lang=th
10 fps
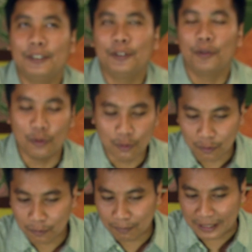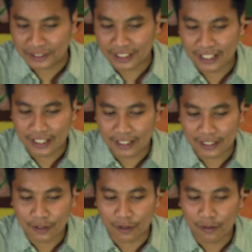ดูบัญชี
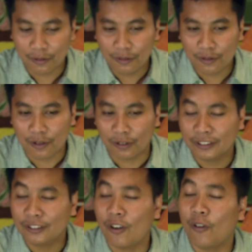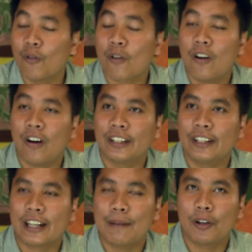ของของขององค์กร
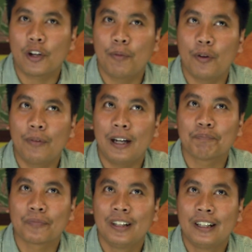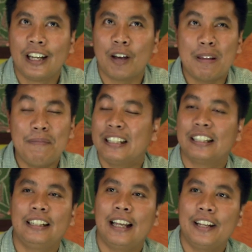นะครับเราก็พบว่าเราไม่มี
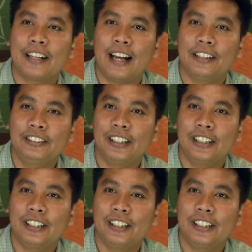เงินแล้วในการที่